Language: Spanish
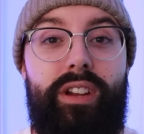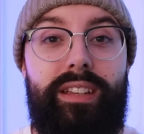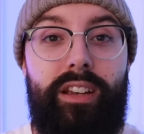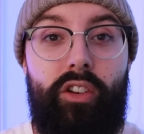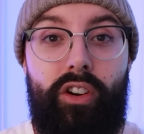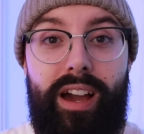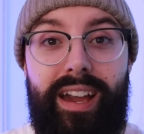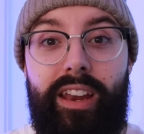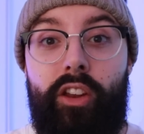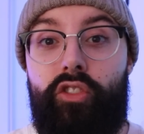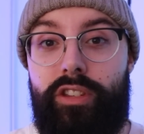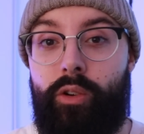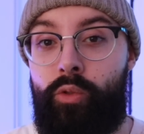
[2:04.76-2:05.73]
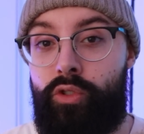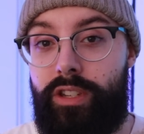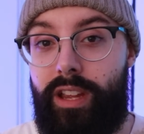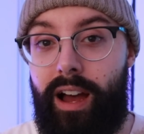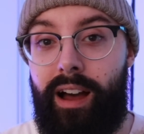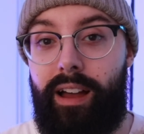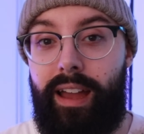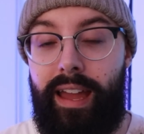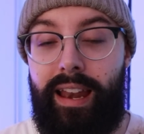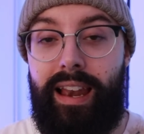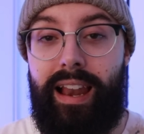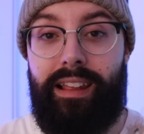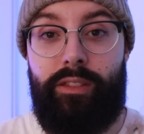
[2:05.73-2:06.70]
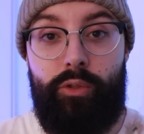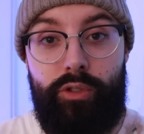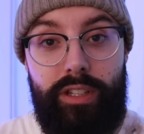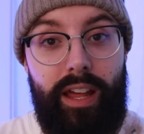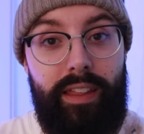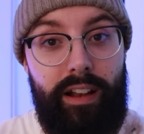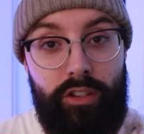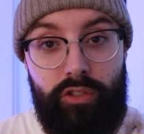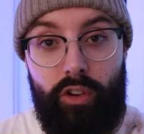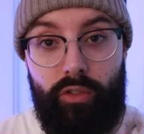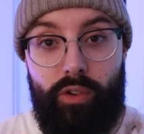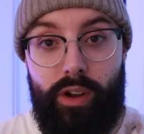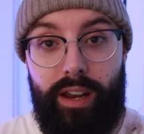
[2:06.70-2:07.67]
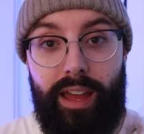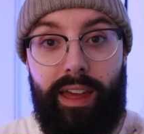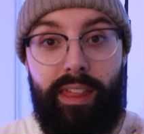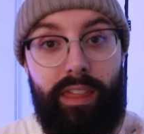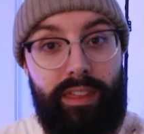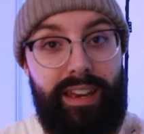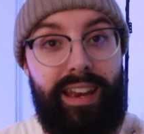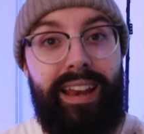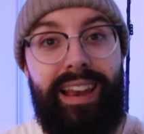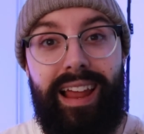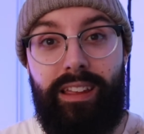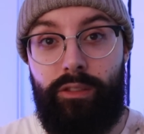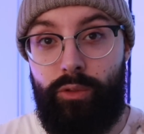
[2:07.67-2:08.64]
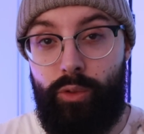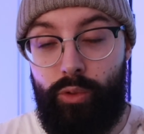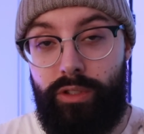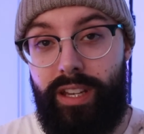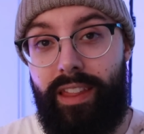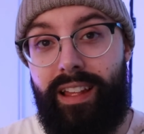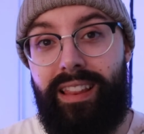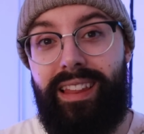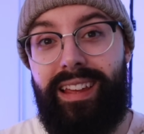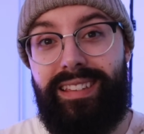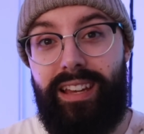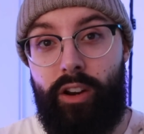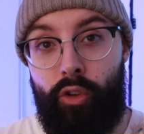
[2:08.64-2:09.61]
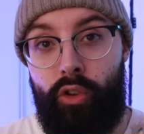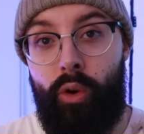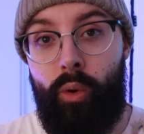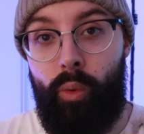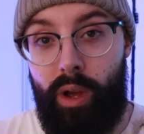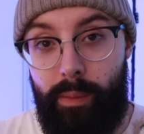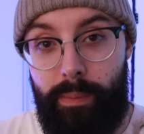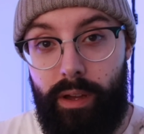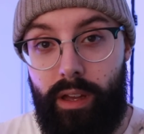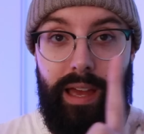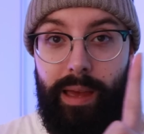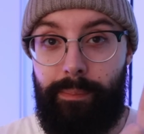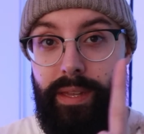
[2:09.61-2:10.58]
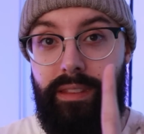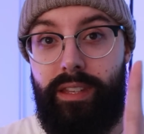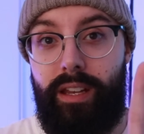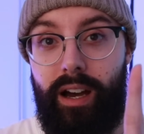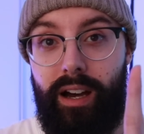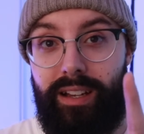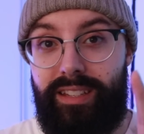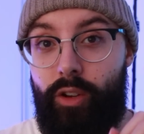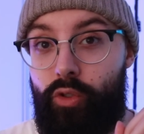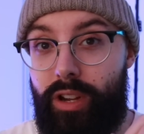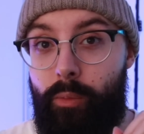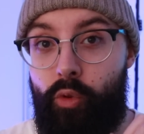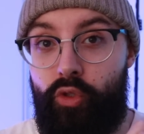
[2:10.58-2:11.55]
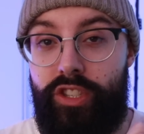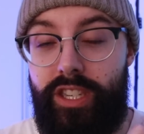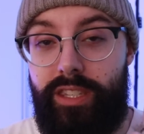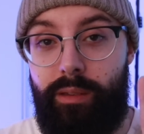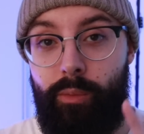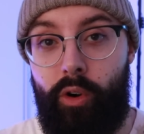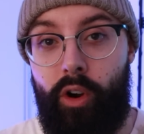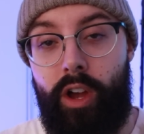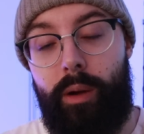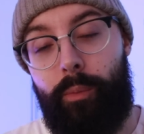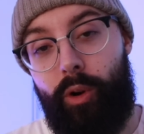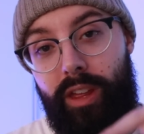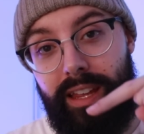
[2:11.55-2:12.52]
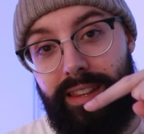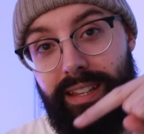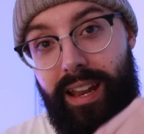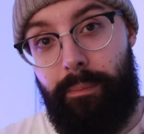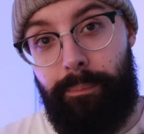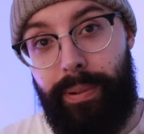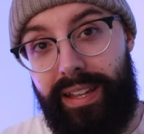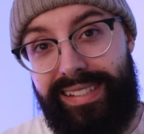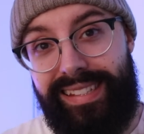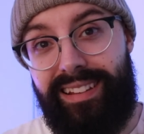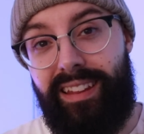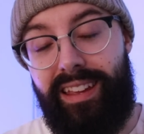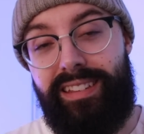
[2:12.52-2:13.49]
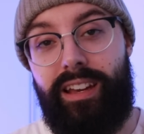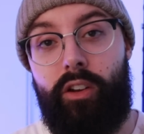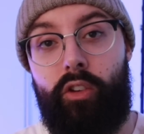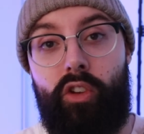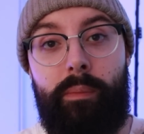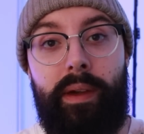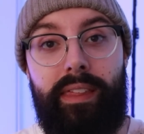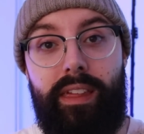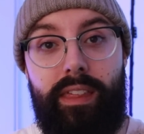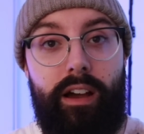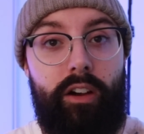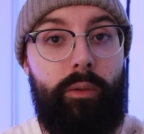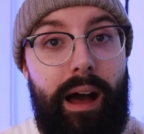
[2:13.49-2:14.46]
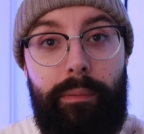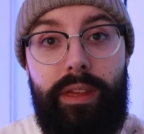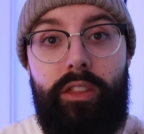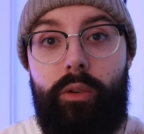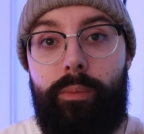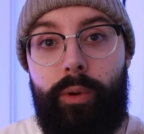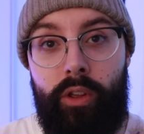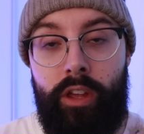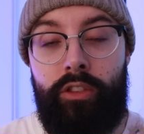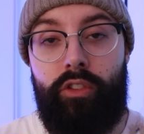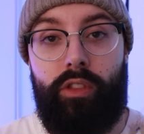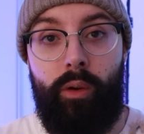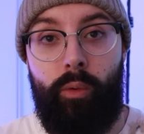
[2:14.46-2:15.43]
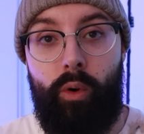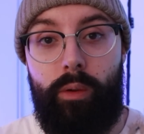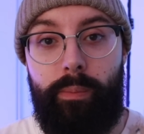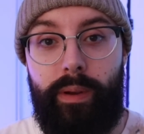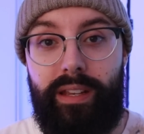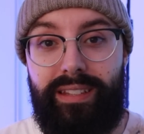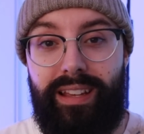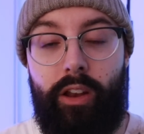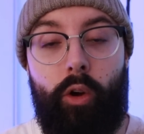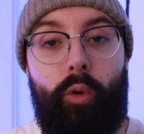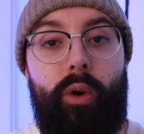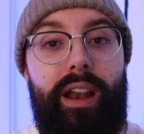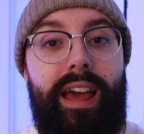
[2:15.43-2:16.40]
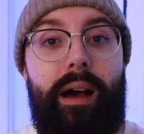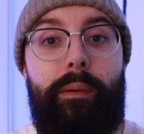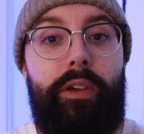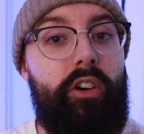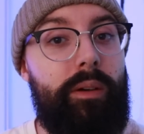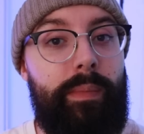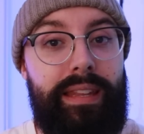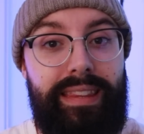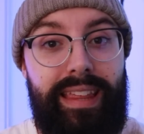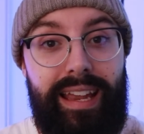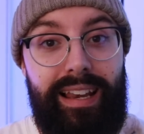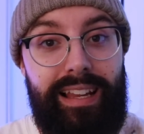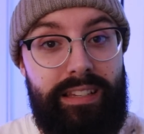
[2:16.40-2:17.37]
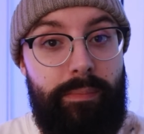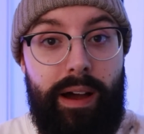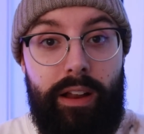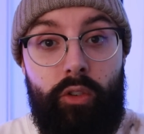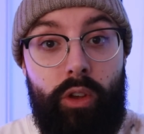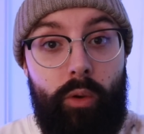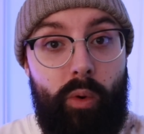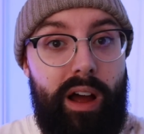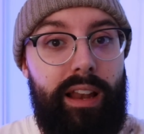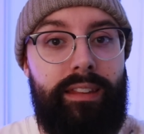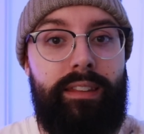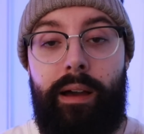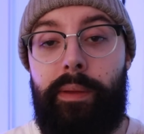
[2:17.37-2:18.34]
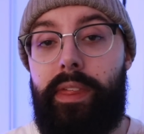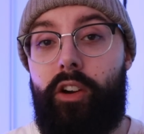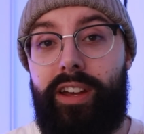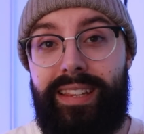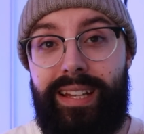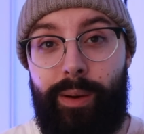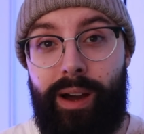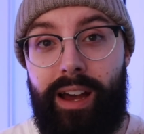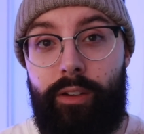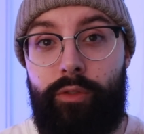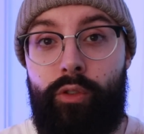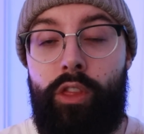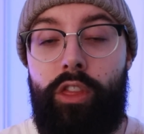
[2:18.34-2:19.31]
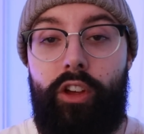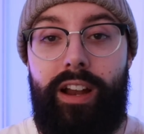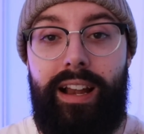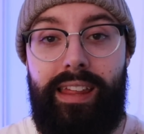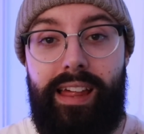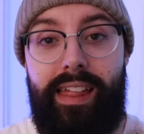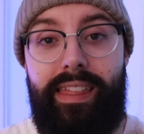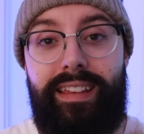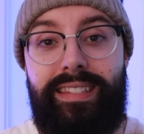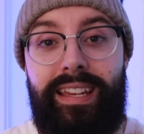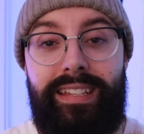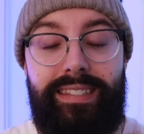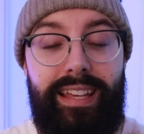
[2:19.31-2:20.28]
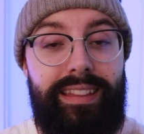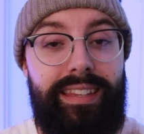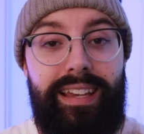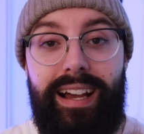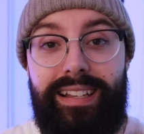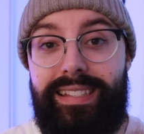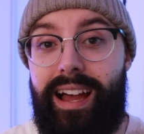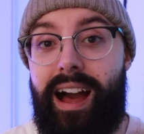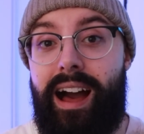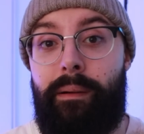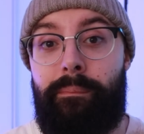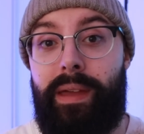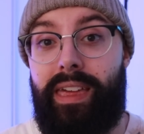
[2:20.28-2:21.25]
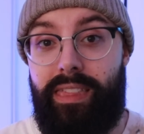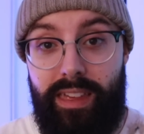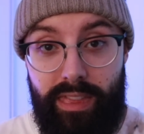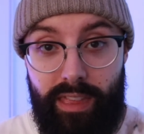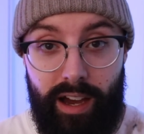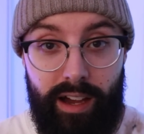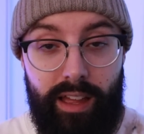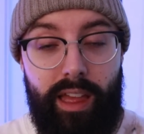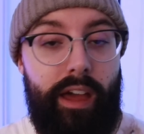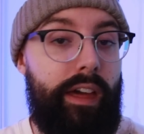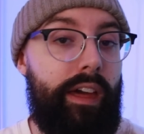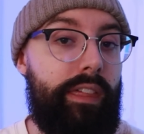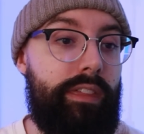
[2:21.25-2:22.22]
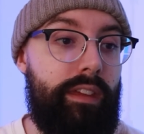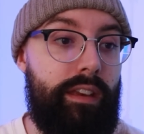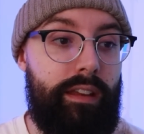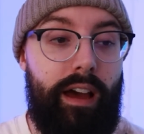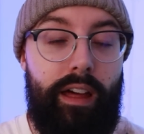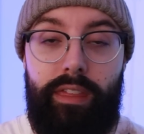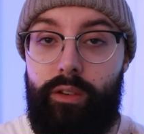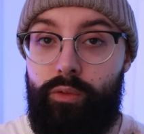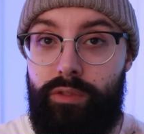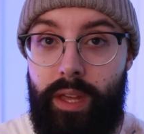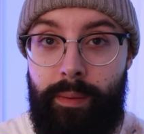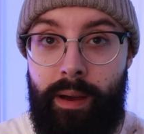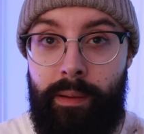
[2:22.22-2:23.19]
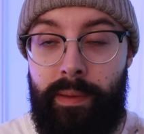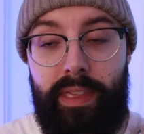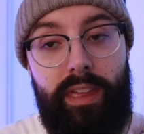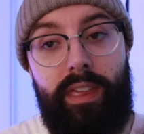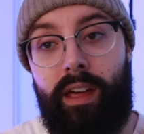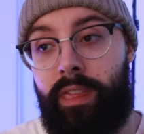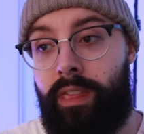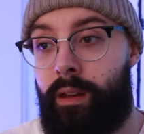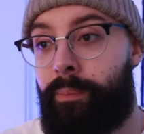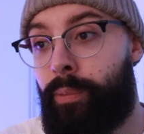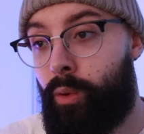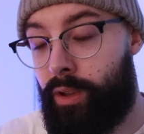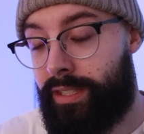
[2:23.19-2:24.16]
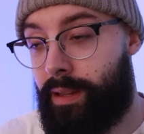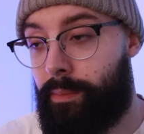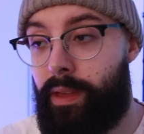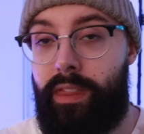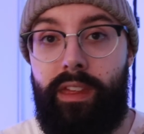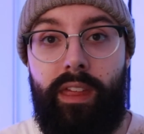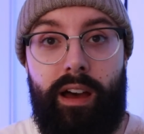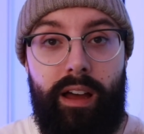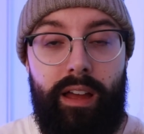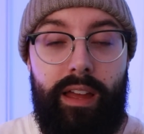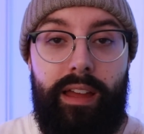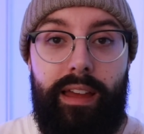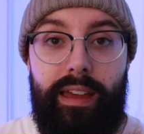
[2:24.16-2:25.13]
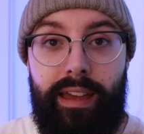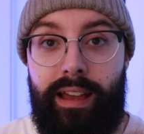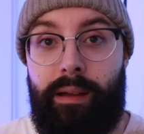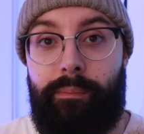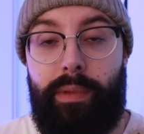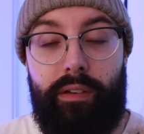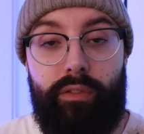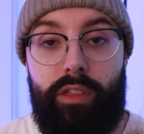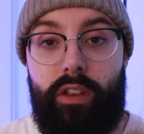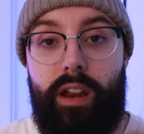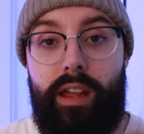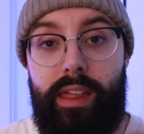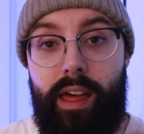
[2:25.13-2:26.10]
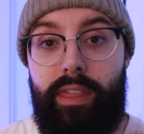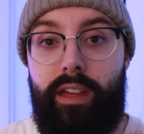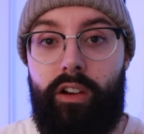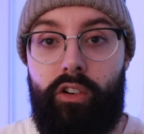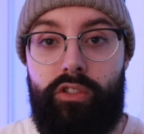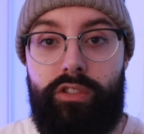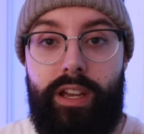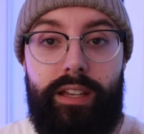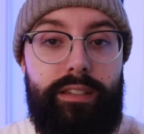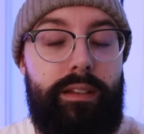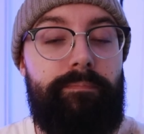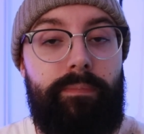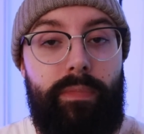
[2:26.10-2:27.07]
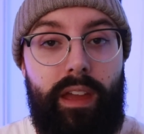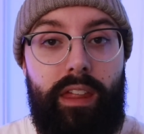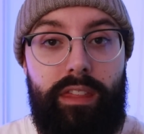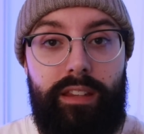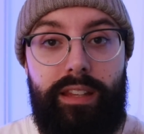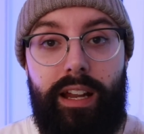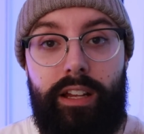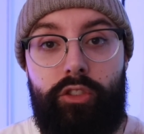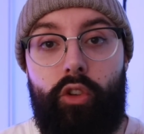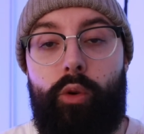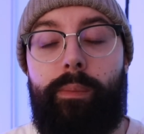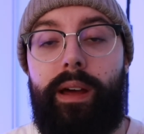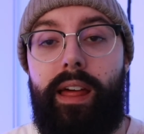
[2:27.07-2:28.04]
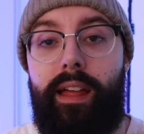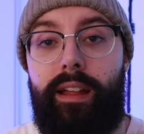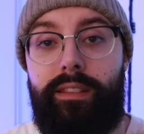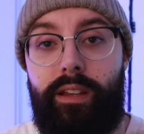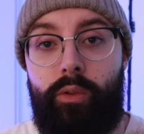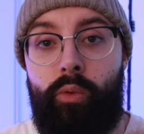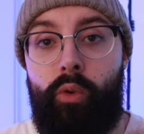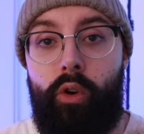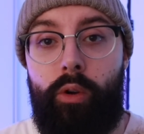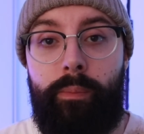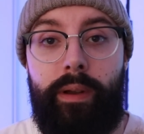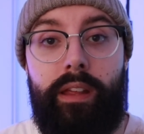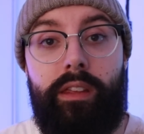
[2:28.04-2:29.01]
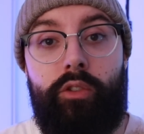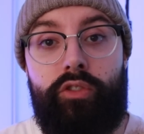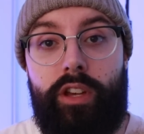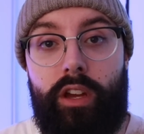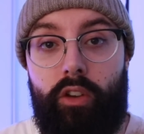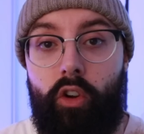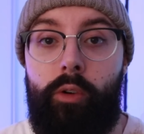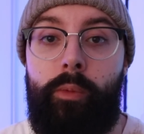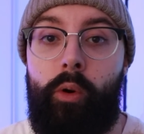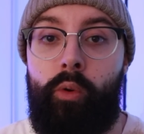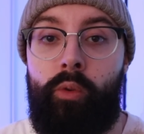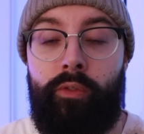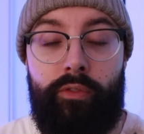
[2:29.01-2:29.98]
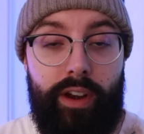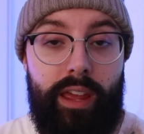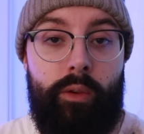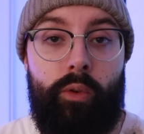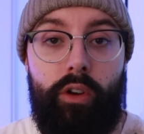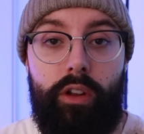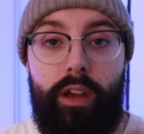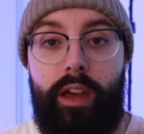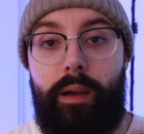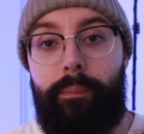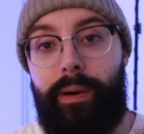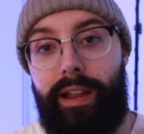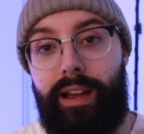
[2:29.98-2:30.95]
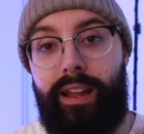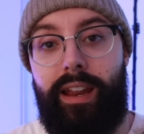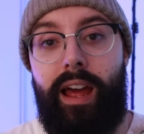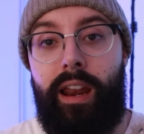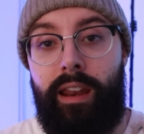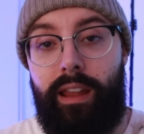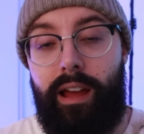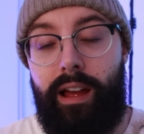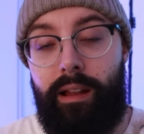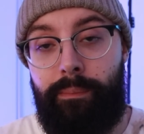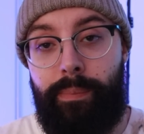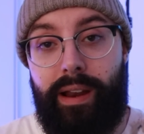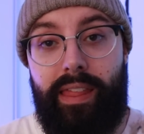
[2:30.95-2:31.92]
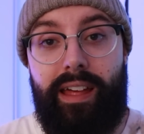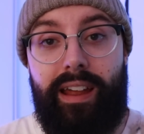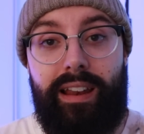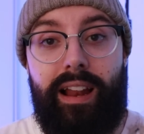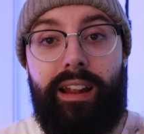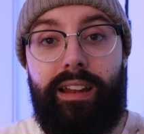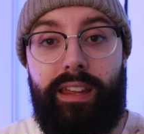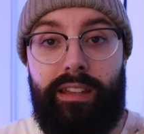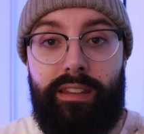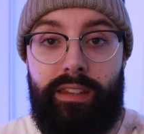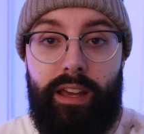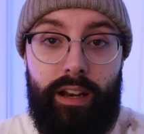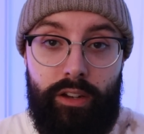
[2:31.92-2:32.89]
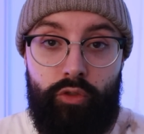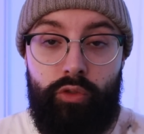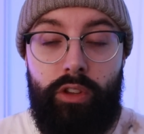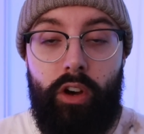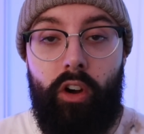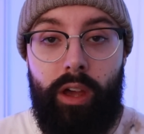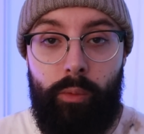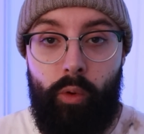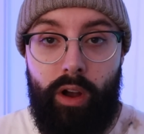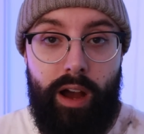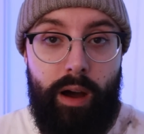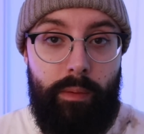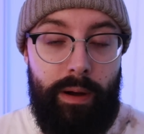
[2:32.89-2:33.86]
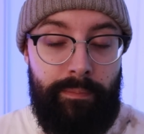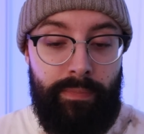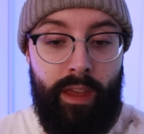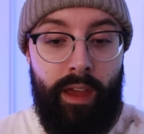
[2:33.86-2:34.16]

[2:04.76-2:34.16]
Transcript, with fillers: una tecnología que no se usa en la industria del software, es decir, en la industria del desarrollo web. Es mentira, se usa muchísimo, porque hasta en empresas de desarrollo a medida ha habido proyectos de WordPress en los cuales ha habido que meterles mano iguales ha habido que trabajar funcionalidades y estéticas a medida, es decir, hacer un tema a medida, hacer plugins a medida, eh, cambiar funcionalidades de cosas, etcétera. Todo para adaptar un WordPress y usarlo como framework para, crear, para darle al cliente el resultado que buscaba.